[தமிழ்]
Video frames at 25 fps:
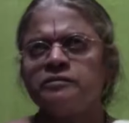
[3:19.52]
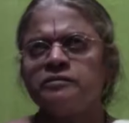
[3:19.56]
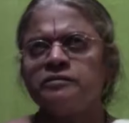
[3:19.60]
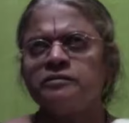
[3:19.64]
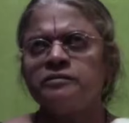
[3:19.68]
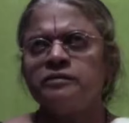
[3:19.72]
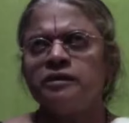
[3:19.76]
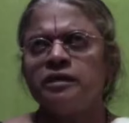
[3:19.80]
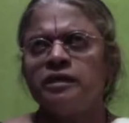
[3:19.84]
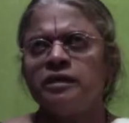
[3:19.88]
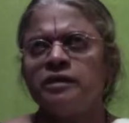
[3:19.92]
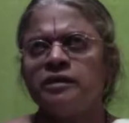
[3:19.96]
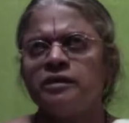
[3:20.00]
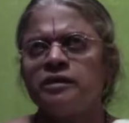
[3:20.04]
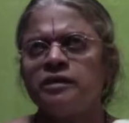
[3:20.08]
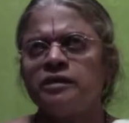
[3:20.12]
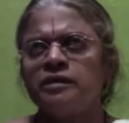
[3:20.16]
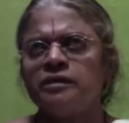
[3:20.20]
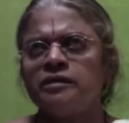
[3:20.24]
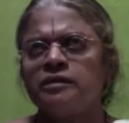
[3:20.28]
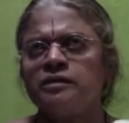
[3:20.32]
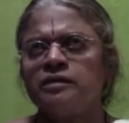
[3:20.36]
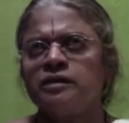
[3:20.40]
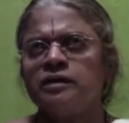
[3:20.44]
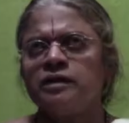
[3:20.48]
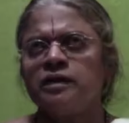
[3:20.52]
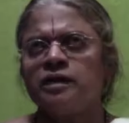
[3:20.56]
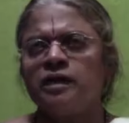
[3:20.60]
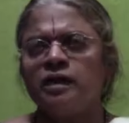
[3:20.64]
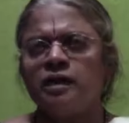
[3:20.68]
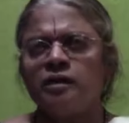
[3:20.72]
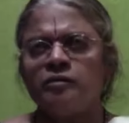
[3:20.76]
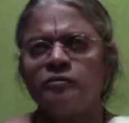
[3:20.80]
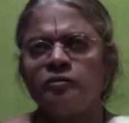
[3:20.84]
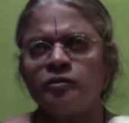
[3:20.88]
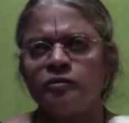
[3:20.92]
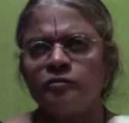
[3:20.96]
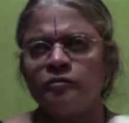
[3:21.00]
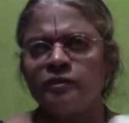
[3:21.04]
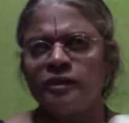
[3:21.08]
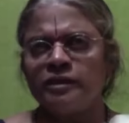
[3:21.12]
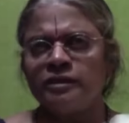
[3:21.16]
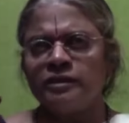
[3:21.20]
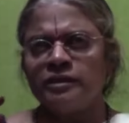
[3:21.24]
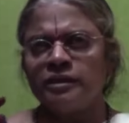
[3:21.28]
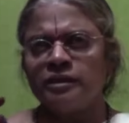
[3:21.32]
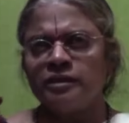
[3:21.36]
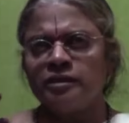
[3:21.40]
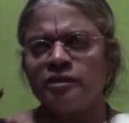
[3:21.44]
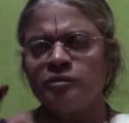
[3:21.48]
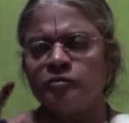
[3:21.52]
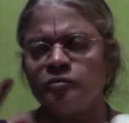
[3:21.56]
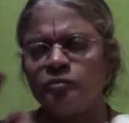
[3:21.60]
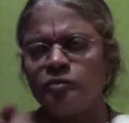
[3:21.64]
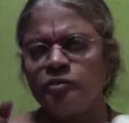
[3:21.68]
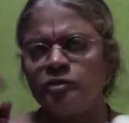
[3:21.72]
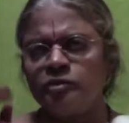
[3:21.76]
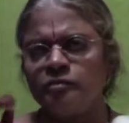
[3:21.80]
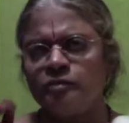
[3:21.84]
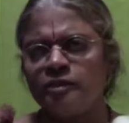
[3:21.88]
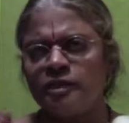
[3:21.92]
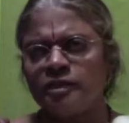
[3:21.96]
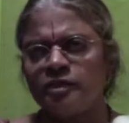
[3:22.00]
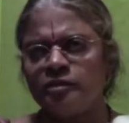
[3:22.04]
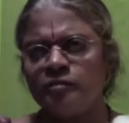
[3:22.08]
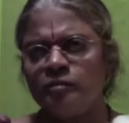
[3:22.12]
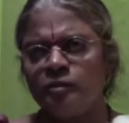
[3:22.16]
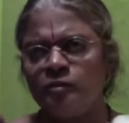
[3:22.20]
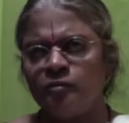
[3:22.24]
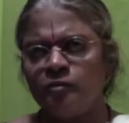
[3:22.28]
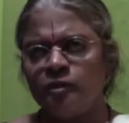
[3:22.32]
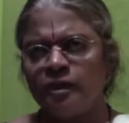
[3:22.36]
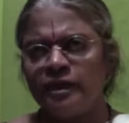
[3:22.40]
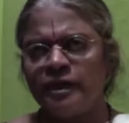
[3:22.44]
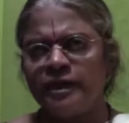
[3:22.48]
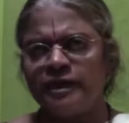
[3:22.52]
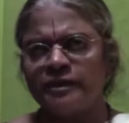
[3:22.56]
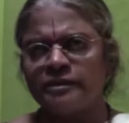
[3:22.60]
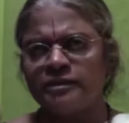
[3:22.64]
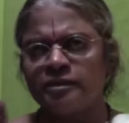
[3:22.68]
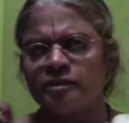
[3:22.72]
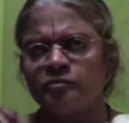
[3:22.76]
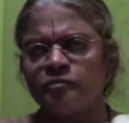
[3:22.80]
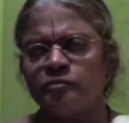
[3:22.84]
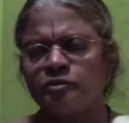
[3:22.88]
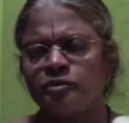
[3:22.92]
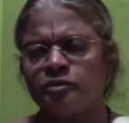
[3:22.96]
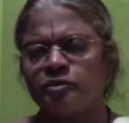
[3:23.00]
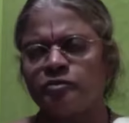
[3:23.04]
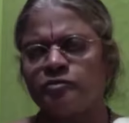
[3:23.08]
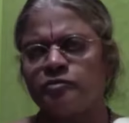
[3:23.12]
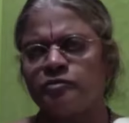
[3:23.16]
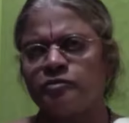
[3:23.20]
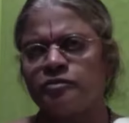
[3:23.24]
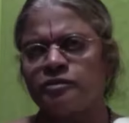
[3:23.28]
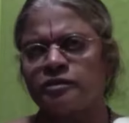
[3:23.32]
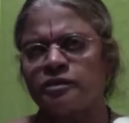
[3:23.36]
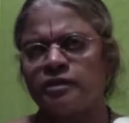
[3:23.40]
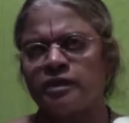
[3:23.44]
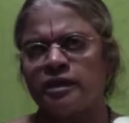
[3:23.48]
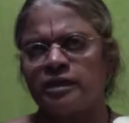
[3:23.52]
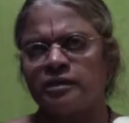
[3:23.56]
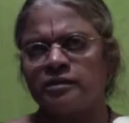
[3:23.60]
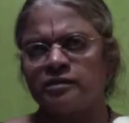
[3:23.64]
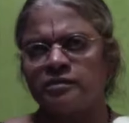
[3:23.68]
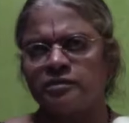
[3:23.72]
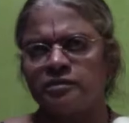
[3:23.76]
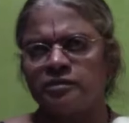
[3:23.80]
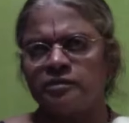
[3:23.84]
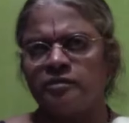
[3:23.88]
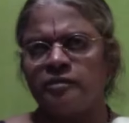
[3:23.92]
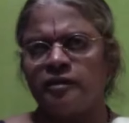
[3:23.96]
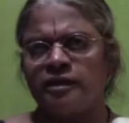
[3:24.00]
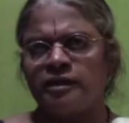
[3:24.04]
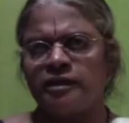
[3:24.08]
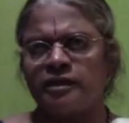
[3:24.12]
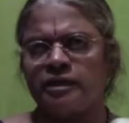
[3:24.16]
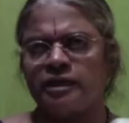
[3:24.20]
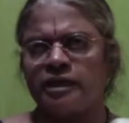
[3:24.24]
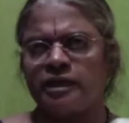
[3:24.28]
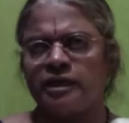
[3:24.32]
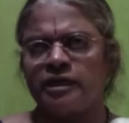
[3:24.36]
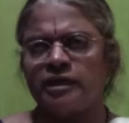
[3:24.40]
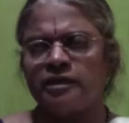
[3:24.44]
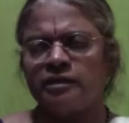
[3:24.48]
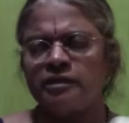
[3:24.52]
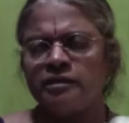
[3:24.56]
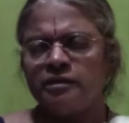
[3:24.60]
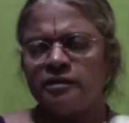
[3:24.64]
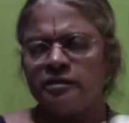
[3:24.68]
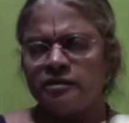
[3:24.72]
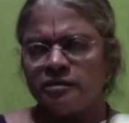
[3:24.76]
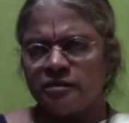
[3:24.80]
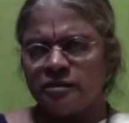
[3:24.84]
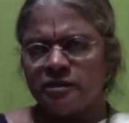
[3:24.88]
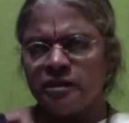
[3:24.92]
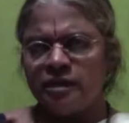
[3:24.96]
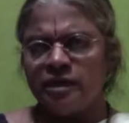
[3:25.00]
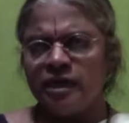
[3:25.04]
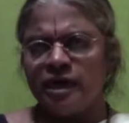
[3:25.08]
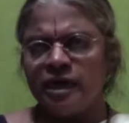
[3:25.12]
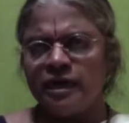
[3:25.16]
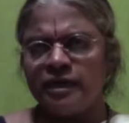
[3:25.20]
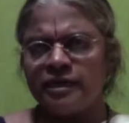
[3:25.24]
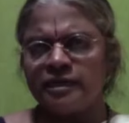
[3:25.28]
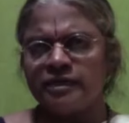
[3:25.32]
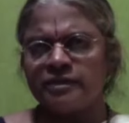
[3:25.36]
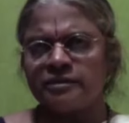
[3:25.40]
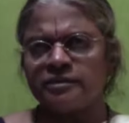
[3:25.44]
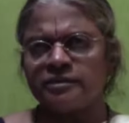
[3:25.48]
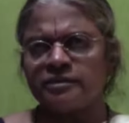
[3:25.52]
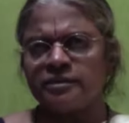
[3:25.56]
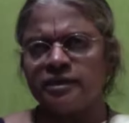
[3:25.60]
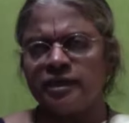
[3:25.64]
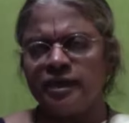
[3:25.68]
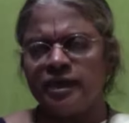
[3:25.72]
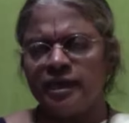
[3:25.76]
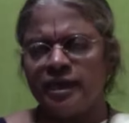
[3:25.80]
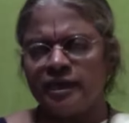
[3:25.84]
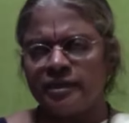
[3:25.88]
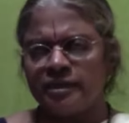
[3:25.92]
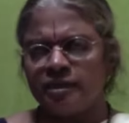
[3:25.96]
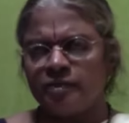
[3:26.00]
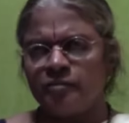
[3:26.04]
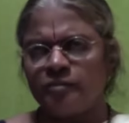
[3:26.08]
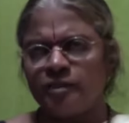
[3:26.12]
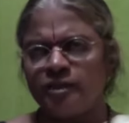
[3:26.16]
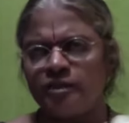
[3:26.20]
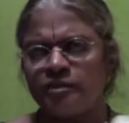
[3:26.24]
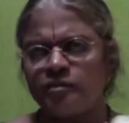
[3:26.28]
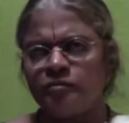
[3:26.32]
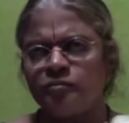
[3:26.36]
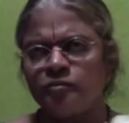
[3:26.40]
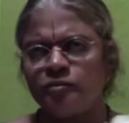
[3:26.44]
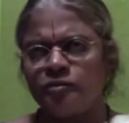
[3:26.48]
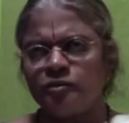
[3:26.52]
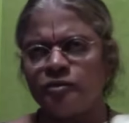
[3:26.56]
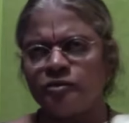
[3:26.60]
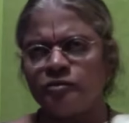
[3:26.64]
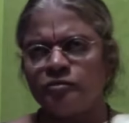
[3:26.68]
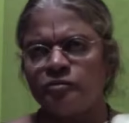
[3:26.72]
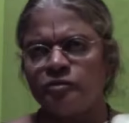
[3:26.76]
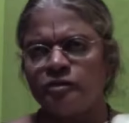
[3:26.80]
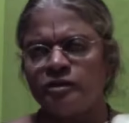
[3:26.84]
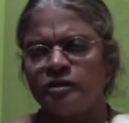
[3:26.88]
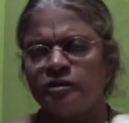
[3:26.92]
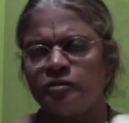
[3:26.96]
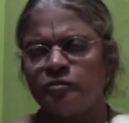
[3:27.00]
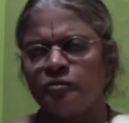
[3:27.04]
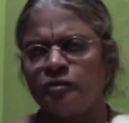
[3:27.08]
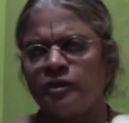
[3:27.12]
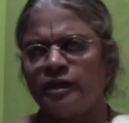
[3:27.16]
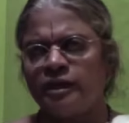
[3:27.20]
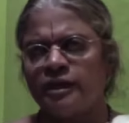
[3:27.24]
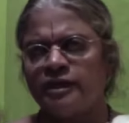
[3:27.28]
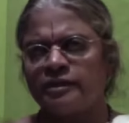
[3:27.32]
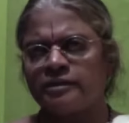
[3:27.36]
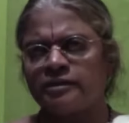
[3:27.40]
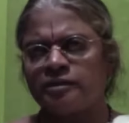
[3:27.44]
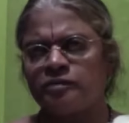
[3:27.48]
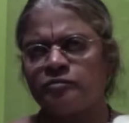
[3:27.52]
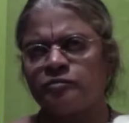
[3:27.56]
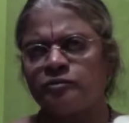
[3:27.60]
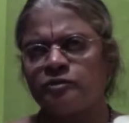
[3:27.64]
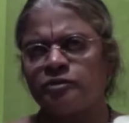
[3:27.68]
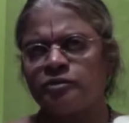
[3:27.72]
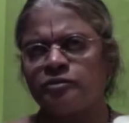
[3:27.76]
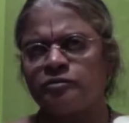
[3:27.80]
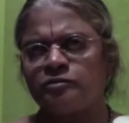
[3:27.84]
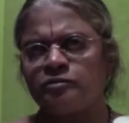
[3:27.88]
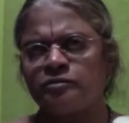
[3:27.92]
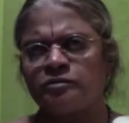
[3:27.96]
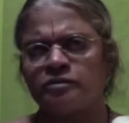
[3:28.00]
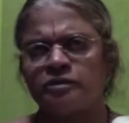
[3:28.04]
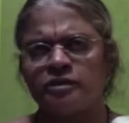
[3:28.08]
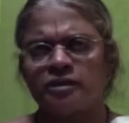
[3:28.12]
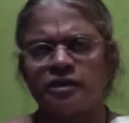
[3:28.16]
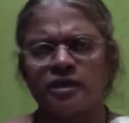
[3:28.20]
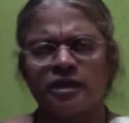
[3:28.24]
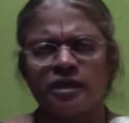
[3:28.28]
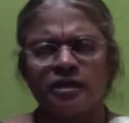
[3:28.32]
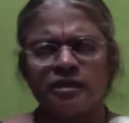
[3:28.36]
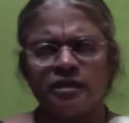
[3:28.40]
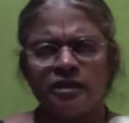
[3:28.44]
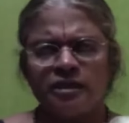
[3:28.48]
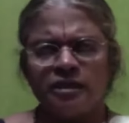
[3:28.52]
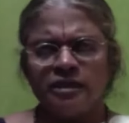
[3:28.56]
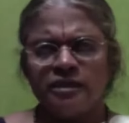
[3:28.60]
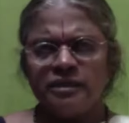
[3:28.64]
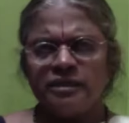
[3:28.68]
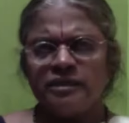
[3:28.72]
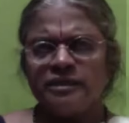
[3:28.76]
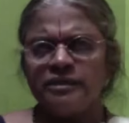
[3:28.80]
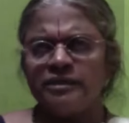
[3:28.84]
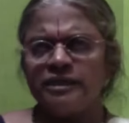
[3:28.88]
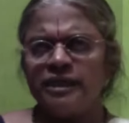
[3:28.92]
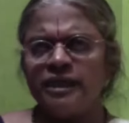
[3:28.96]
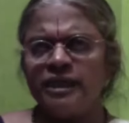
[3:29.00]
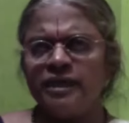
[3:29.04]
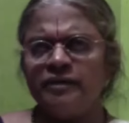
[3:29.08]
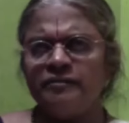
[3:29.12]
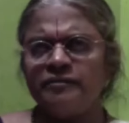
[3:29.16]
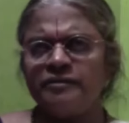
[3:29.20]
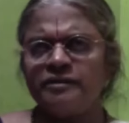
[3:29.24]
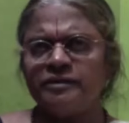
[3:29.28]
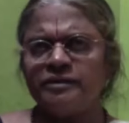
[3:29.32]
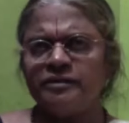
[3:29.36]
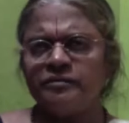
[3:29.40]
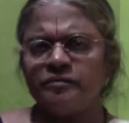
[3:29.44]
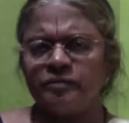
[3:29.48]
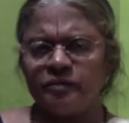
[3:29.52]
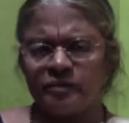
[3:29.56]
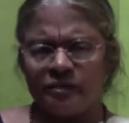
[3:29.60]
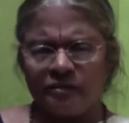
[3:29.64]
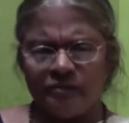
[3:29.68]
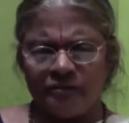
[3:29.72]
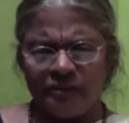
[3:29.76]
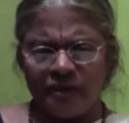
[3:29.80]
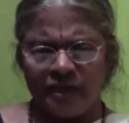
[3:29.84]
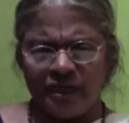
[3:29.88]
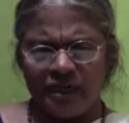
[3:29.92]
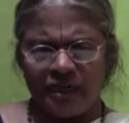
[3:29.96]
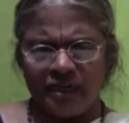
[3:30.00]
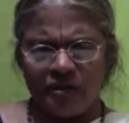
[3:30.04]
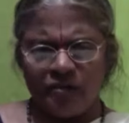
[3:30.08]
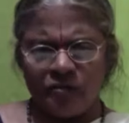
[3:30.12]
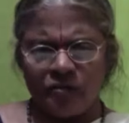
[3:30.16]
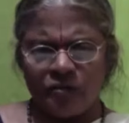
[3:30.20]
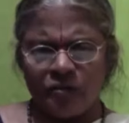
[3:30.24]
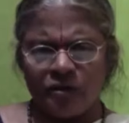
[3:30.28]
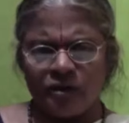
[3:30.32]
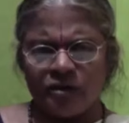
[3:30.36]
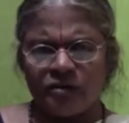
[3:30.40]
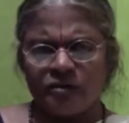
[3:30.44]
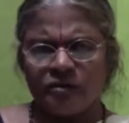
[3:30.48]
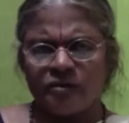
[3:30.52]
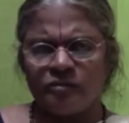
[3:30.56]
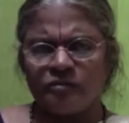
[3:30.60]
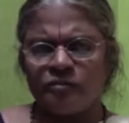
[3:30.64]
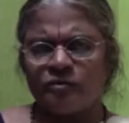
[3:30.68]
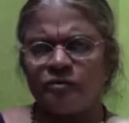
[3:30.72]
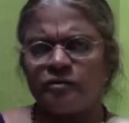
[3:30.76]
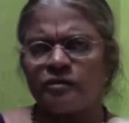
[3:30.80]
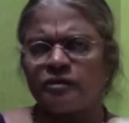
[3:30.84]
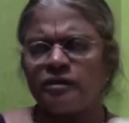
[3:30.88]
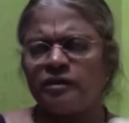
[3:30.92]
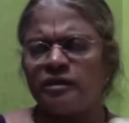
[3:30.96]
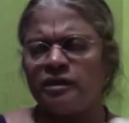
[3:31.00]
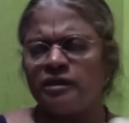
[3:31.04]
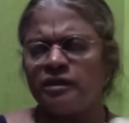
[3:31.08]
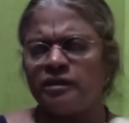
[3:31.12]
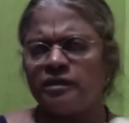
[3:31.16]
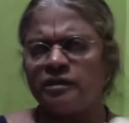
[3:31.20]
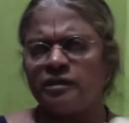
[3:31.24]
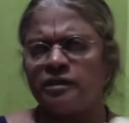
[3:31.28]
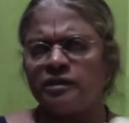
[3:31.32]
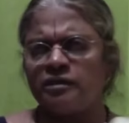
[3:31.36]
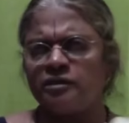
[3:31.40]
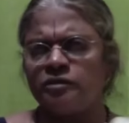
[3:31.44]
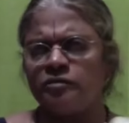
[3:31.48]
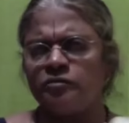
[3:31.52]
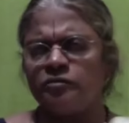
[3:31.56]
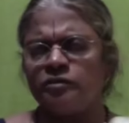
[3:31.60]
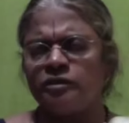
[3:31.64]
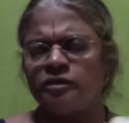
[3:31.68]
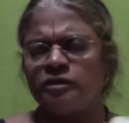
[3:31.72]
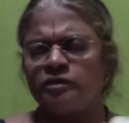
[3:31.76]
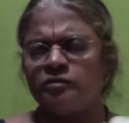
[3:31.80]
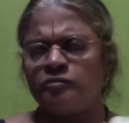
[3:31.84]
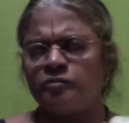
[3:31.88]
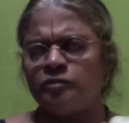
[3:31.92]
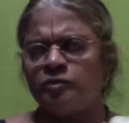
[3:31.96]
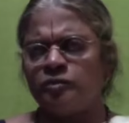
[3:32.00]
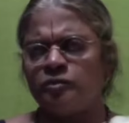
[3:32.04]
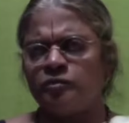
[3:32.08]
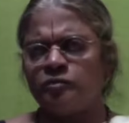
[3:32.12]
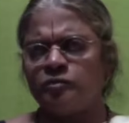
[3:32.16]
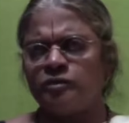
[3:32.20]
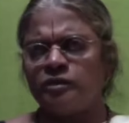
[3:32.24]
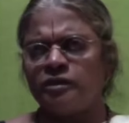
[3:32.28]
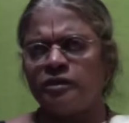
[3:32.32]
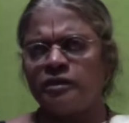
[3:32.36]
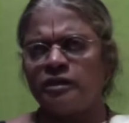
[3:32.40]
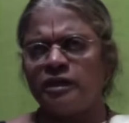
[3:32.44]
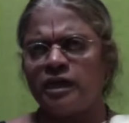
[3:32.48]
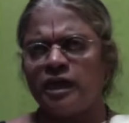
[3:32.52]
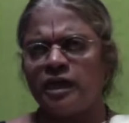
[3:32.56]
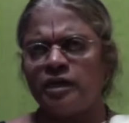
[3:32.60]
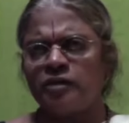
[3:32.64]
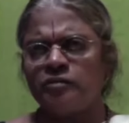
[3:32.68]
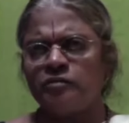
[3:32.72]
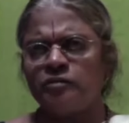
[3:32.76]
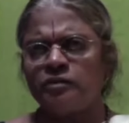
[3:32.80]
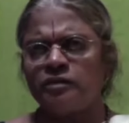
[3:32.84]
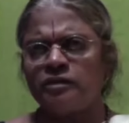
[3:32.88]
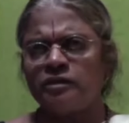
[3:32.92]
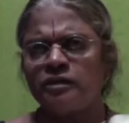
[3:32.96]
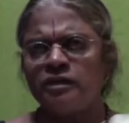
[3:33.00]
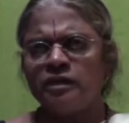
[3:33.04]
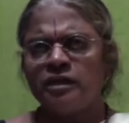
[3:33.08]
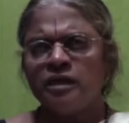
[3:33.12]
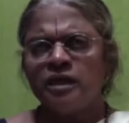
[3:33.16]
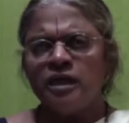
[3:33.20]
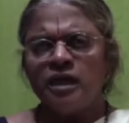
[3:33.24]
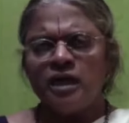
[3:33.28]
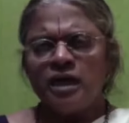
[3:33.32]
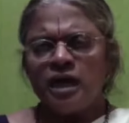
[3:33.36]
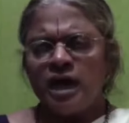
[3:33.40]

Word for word: திரு ஆணை ஒரு வண்டிக்கு மூன்று பேருக்குமே ஒரே இடத்துல முக்தி கொடுத்துருக்கிறாரு திருவானைக்கால திருக்காலகஸ்தியில அதே மாதிரி மூன்று உயிருக்கு ஒரே இடத்துல முக்தி கொடுத்திருக்கிறார் இதெல்லாம் வந்து இவங்கெல்லாம் ஒரு உயிர் ரெண்டு உயிர் மூணு உயிர் நாலு உயிர்